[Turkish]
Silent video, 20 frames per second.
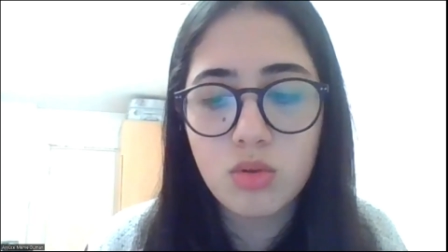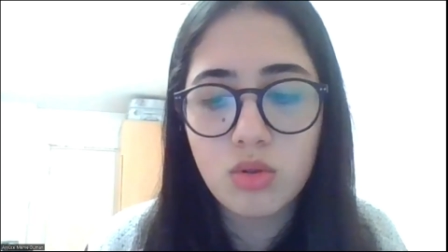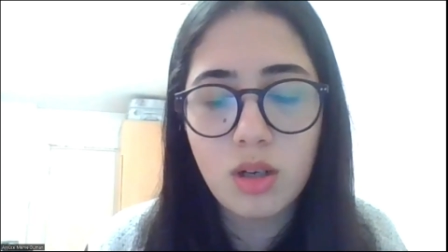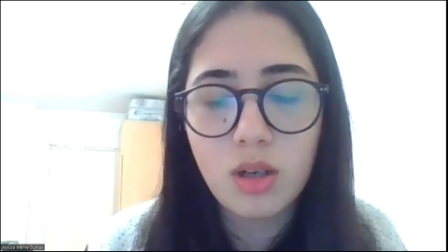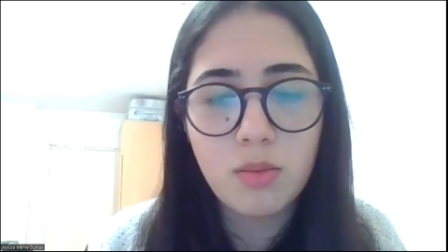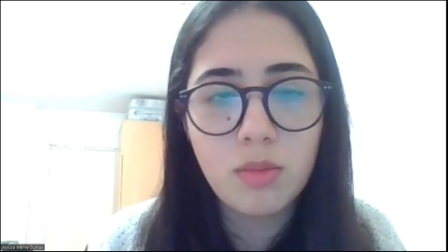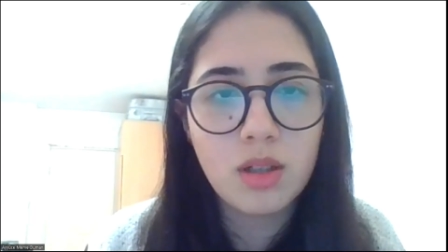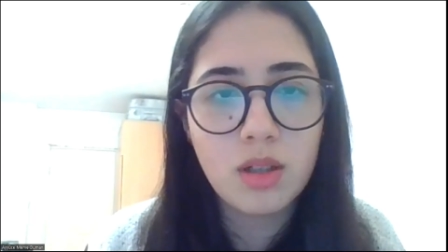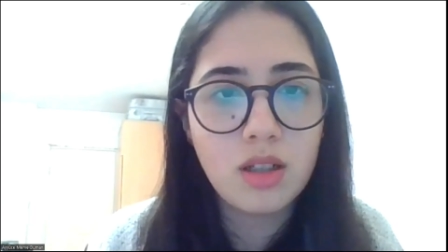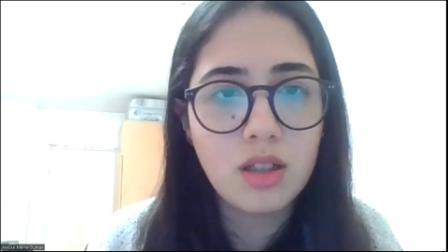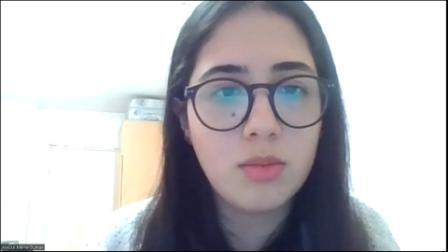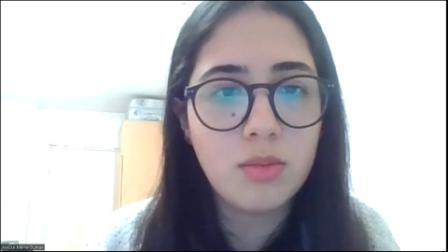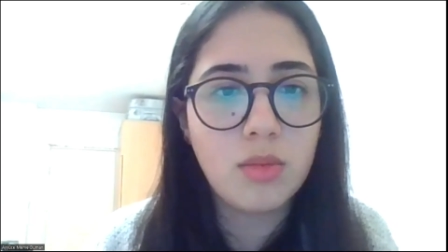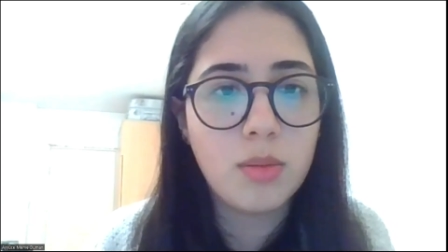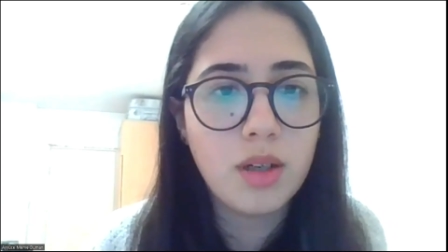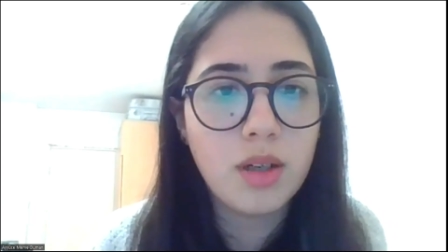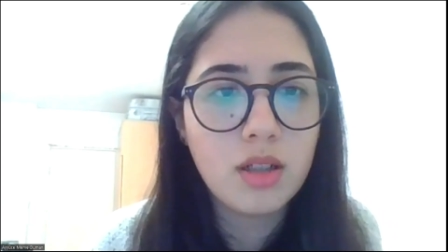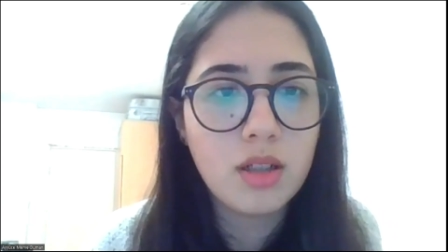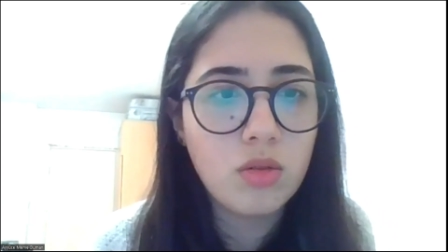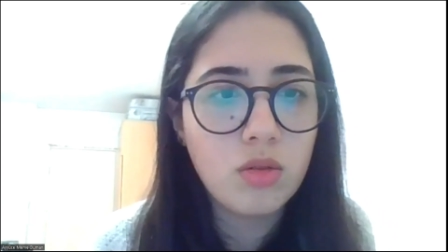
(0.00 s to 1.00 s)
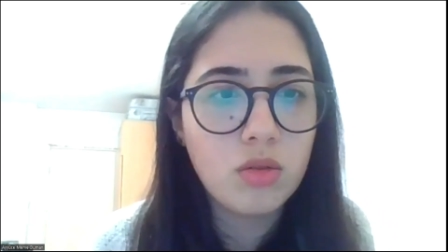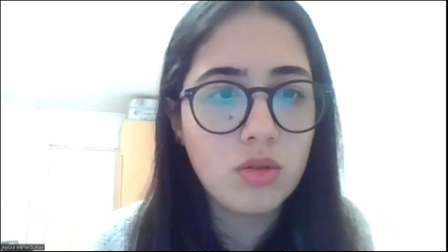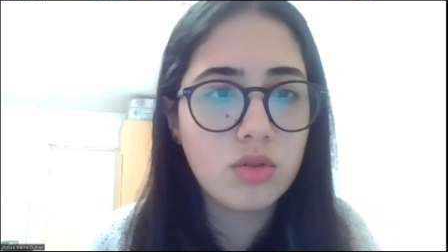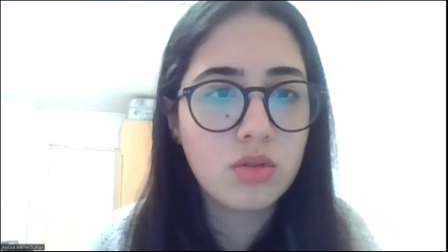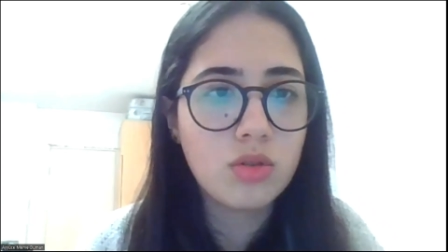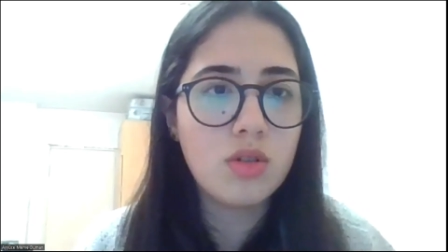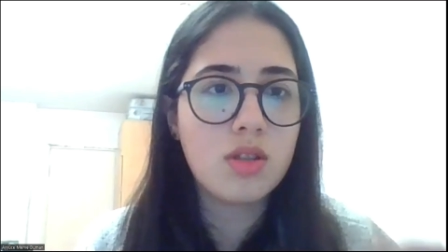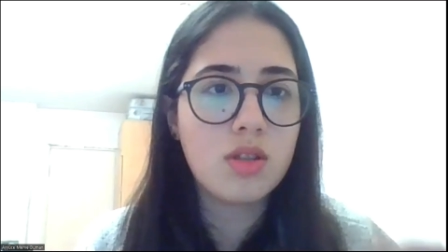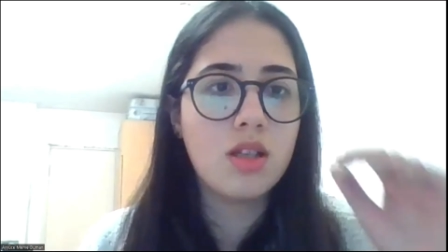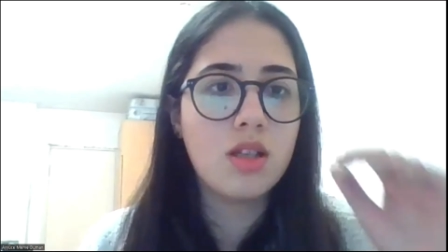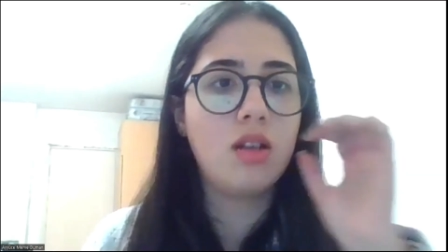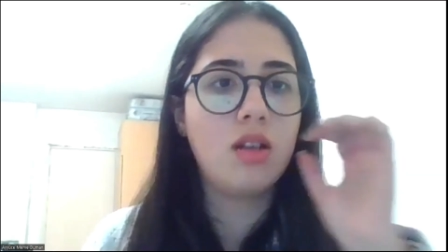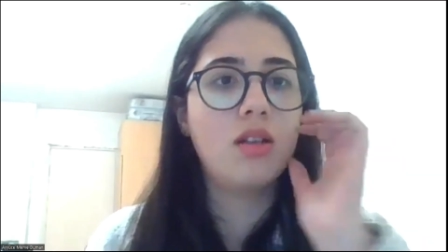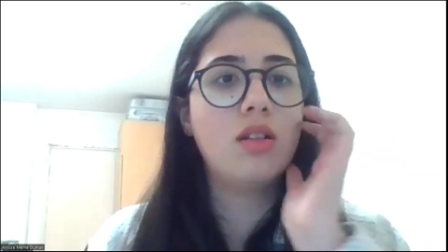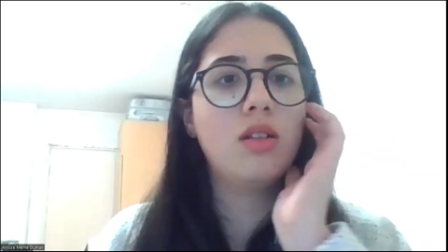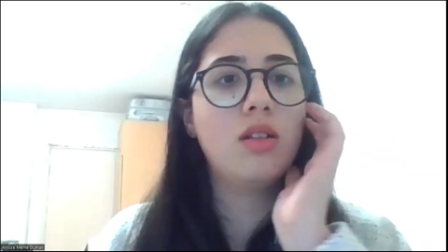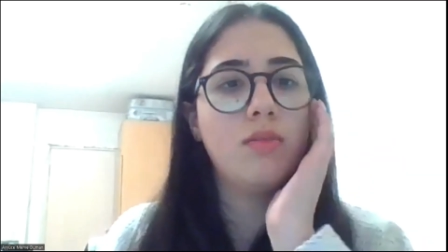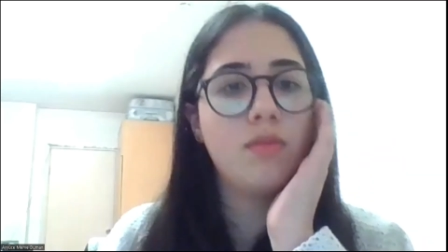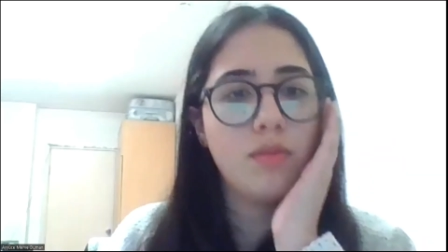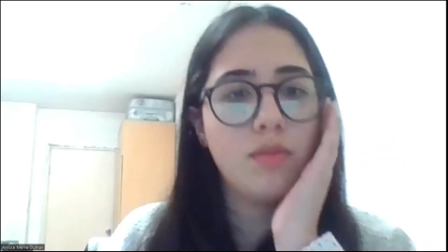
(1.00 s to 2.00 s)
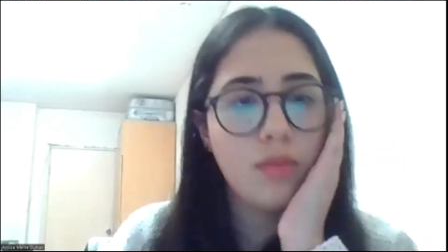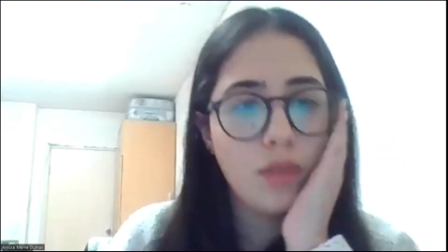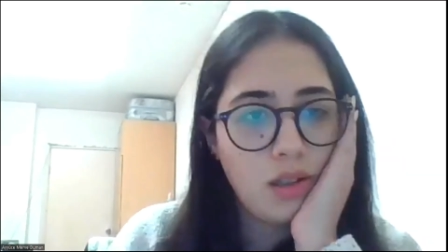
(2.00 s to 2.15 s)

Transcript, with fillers: Buradan bakalım hemen kontrol sağlayalım.